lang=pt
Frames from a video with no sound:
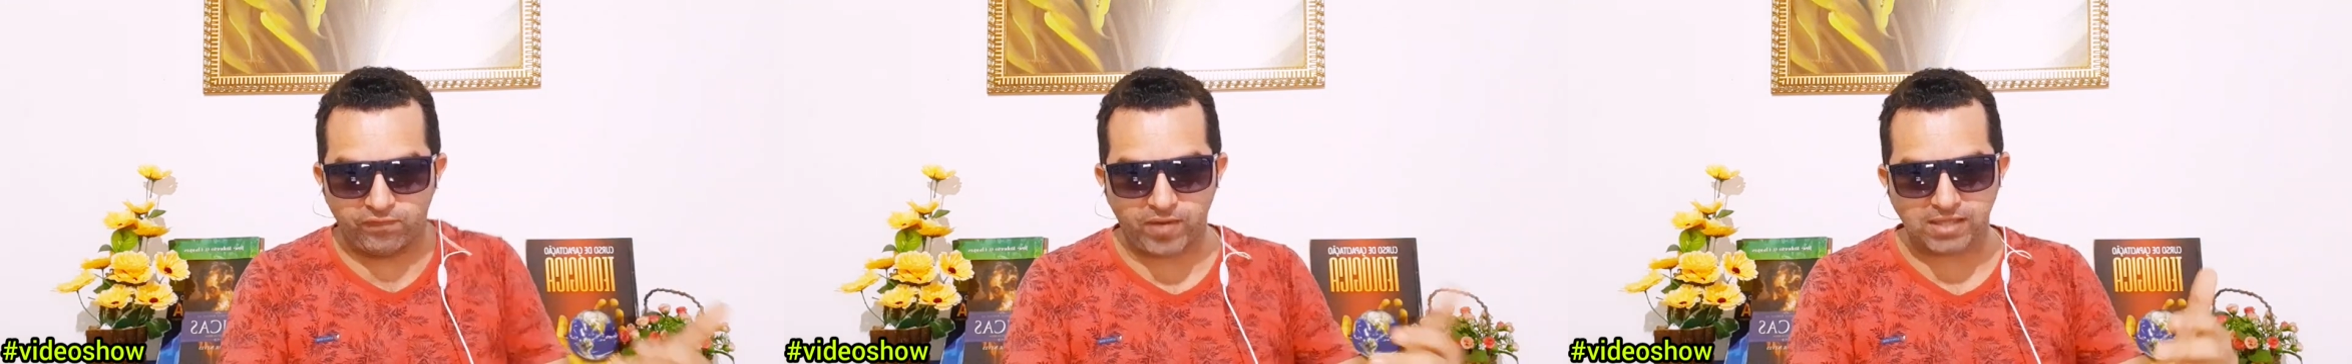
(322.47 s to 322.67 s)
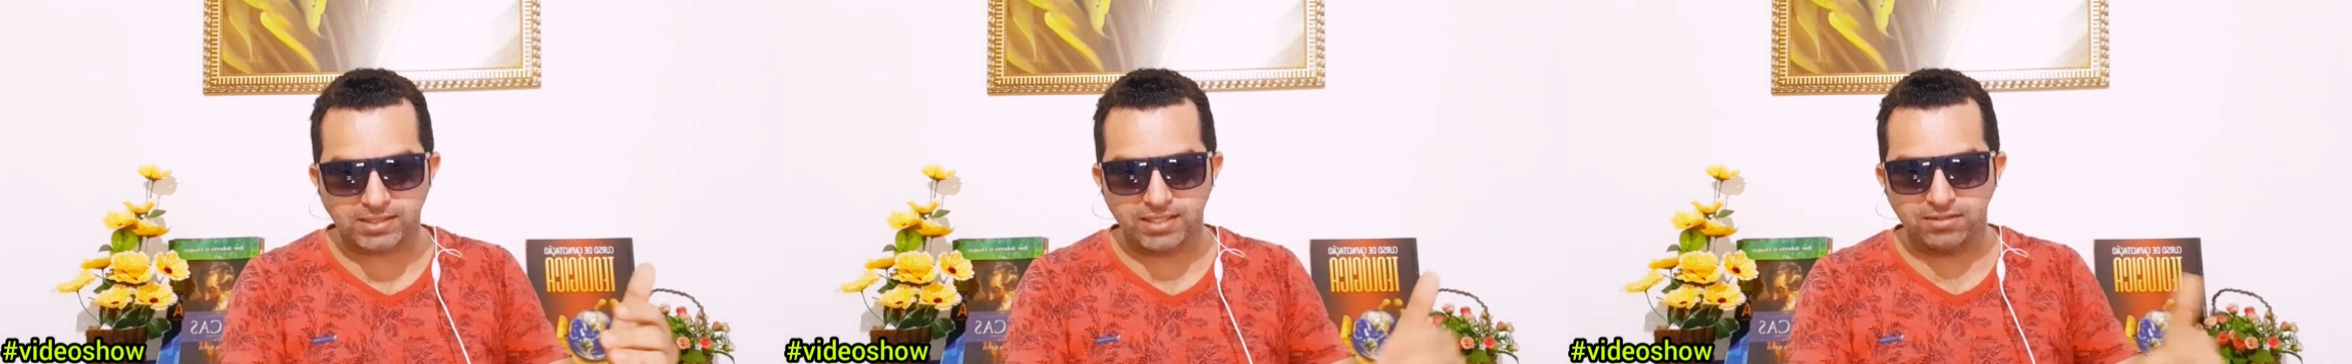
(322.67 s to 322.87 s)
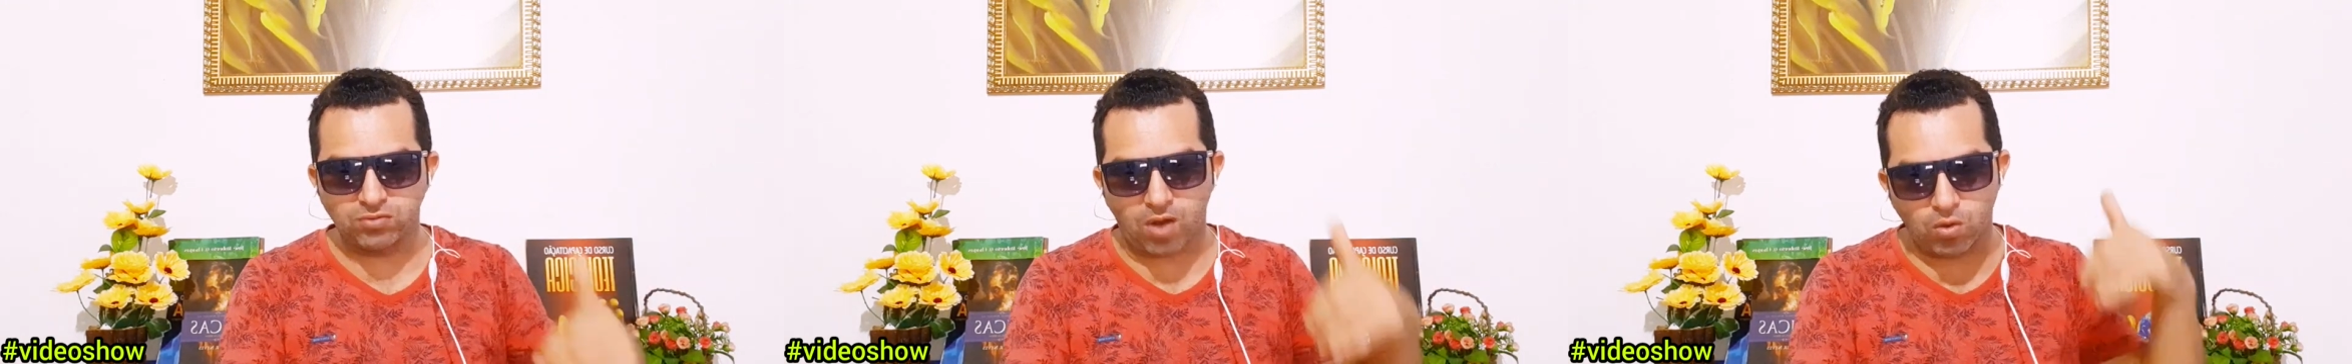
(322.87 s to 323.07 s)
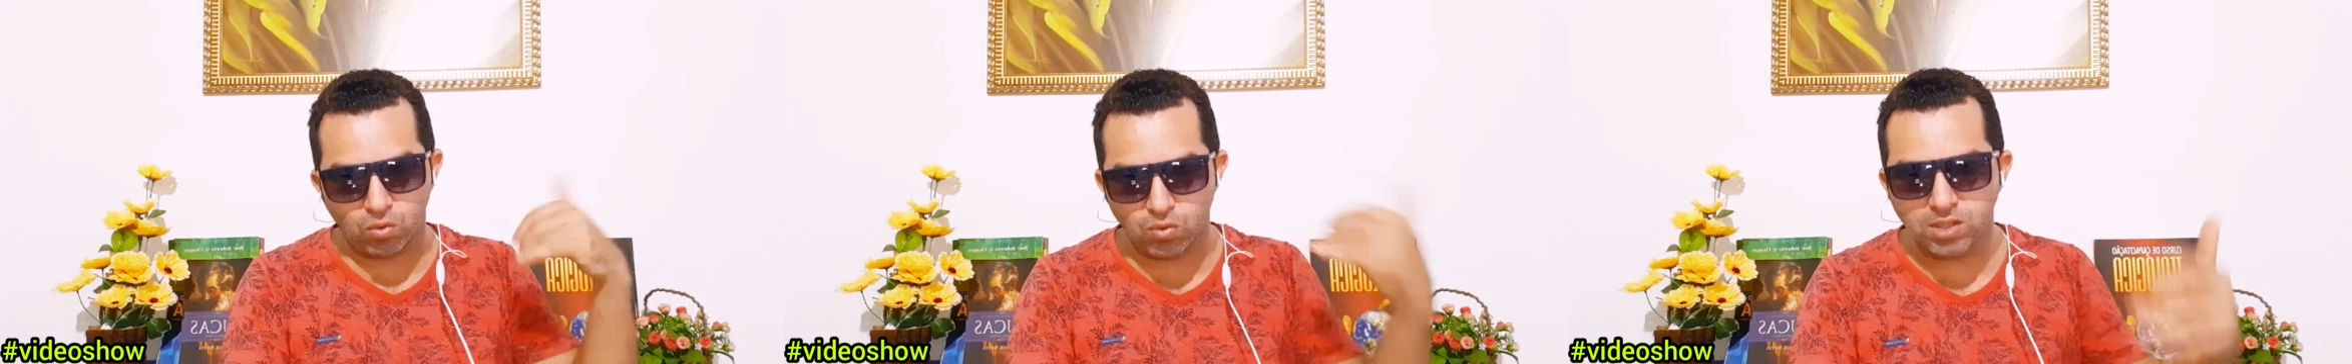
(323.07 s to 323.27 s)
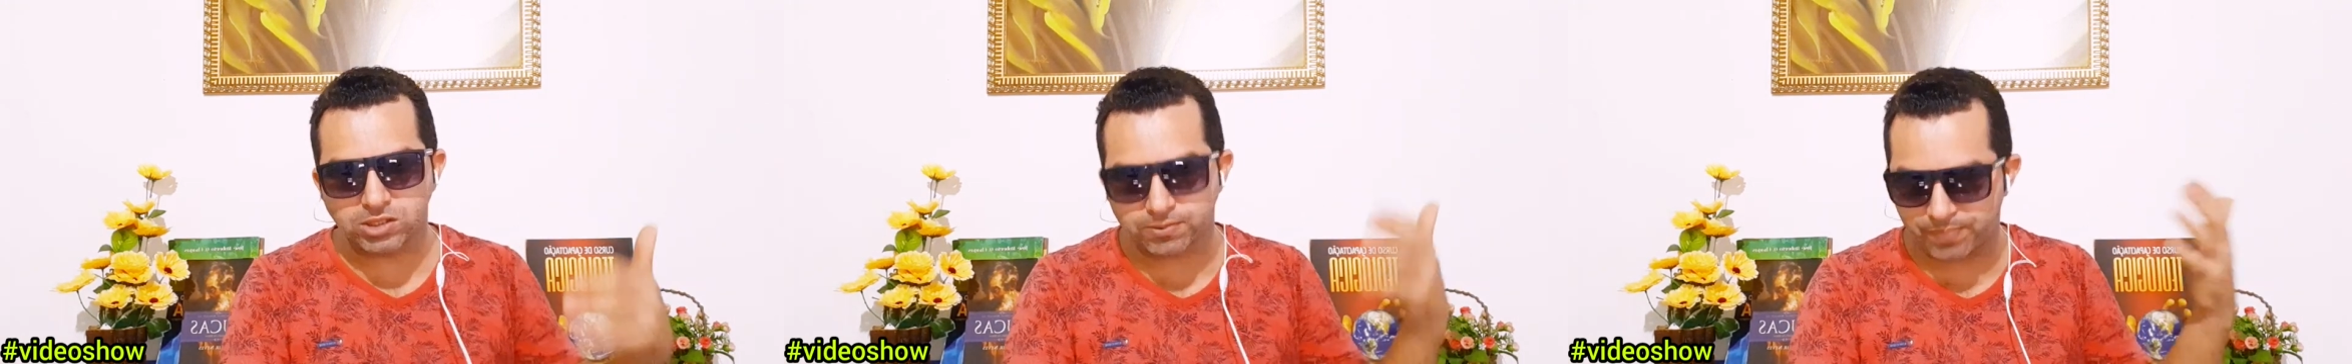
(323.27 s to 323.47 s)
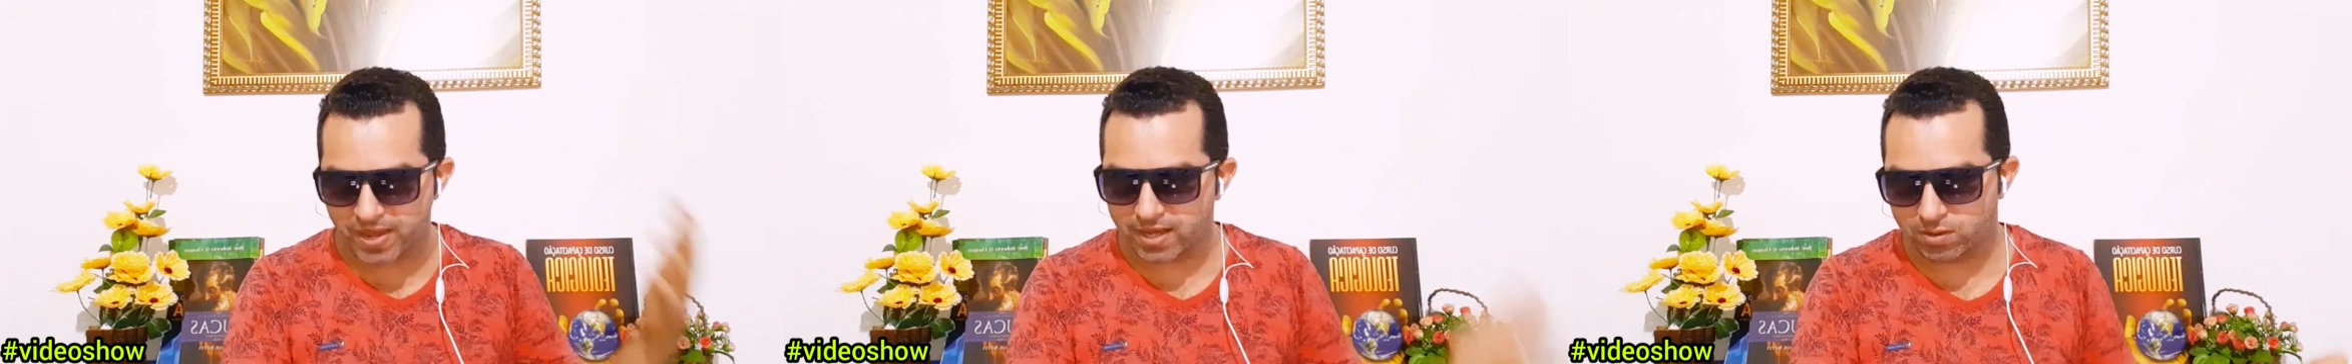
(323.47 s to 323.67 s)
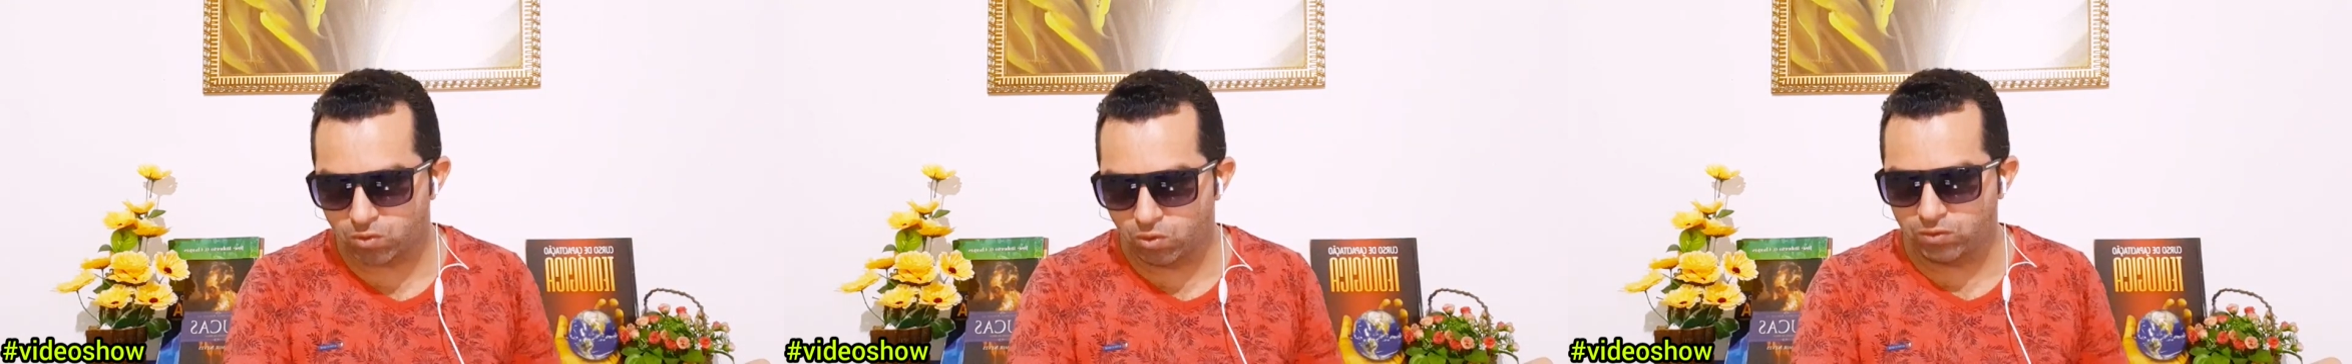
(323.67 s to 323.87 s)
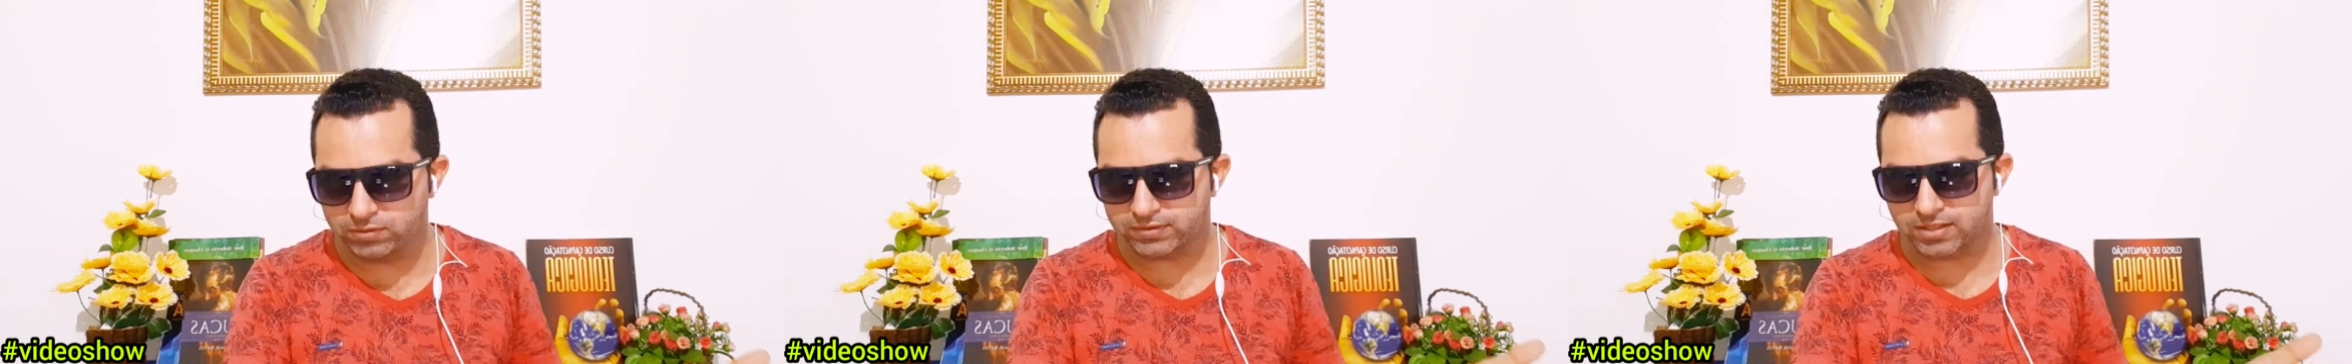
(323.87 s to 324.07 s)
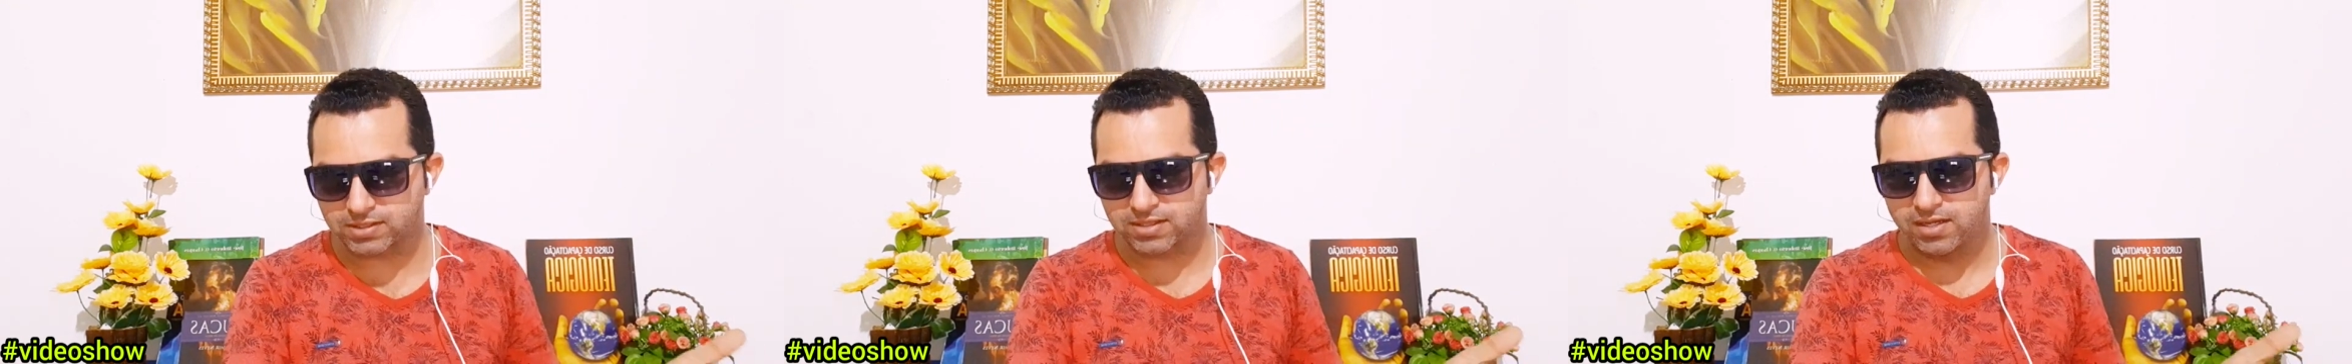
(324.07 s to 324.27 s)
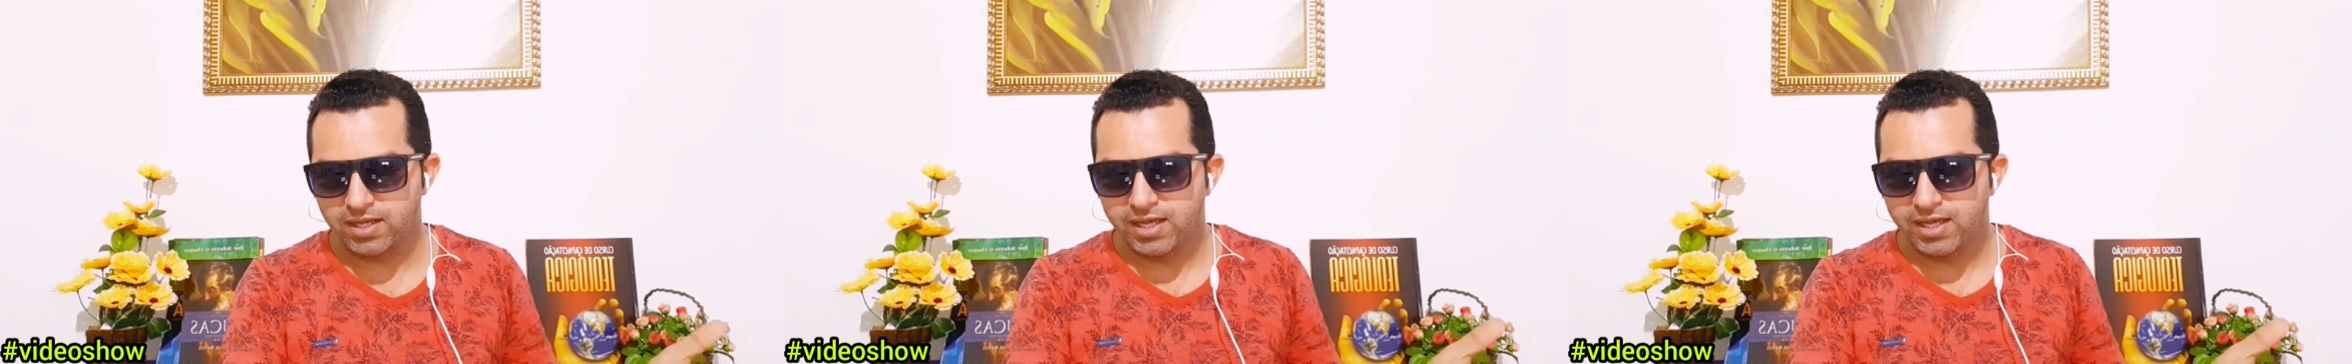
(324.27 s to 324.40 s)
fazendo algumas perguntas,